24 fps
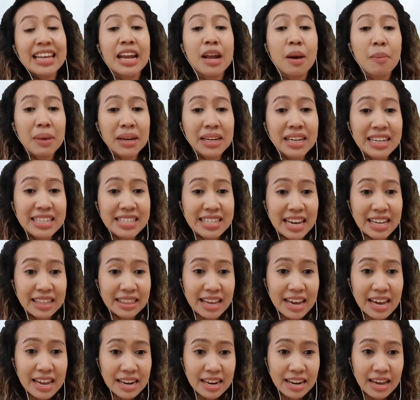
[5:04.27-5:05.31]
tanaman kacang
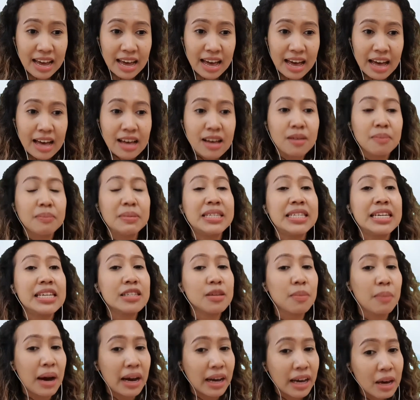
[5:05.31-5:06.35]
tanah bisa
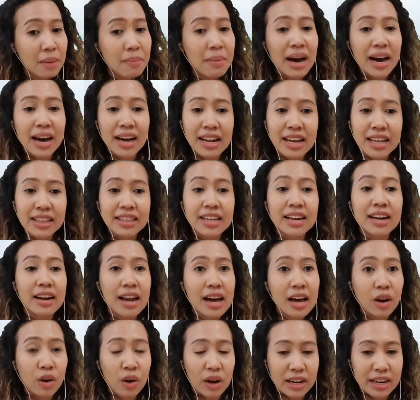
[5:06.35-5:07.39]
sebagai makanan
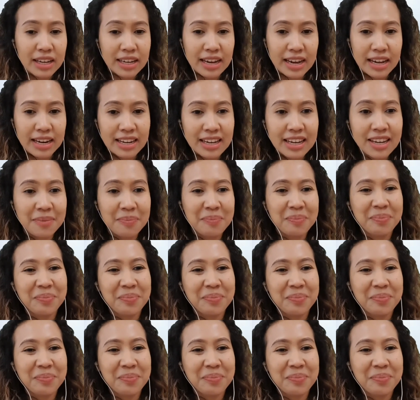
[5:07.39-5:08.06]
ternak loh adik-adik.